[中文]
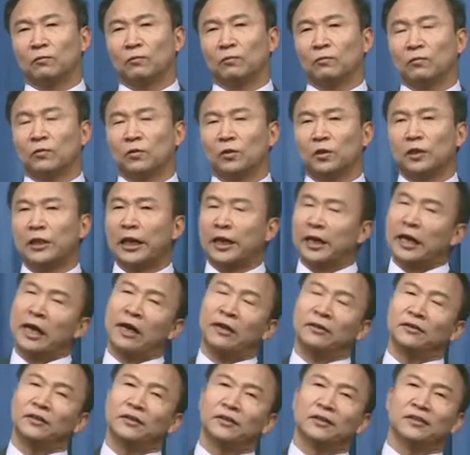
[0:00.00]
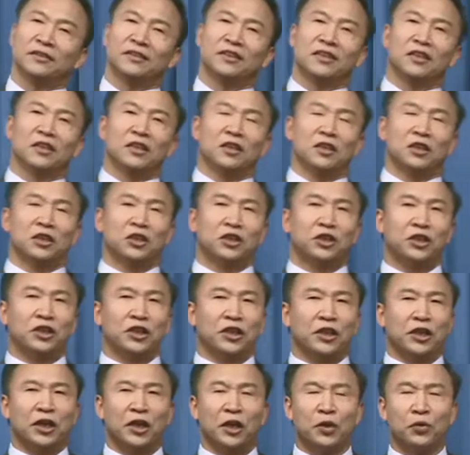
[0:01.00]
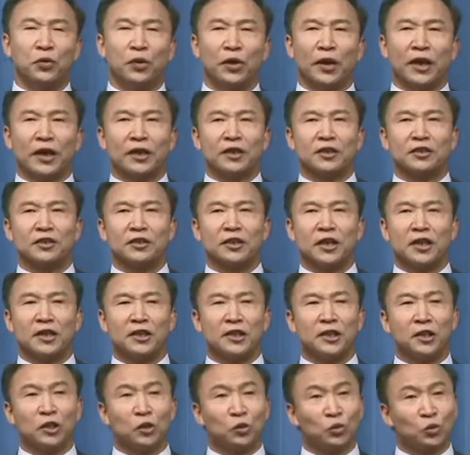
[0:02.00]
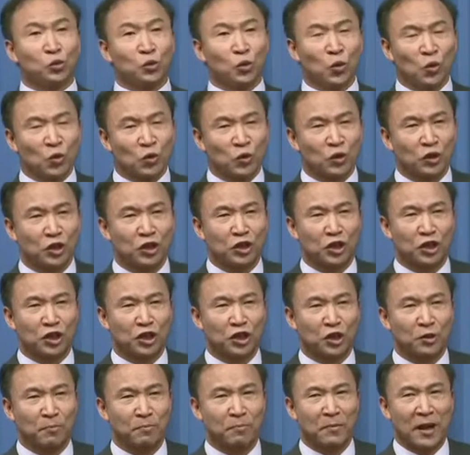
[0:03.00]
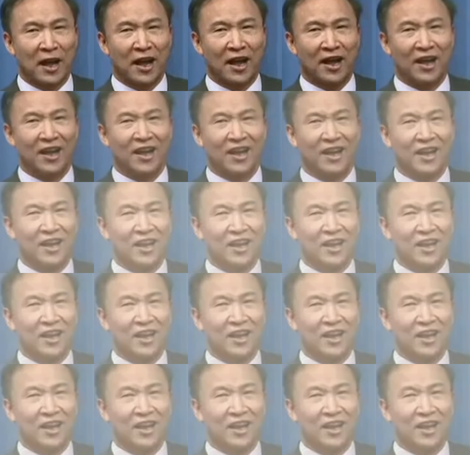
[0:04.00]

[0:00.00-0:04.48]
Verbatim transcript: 再看，斜月三星洞是什么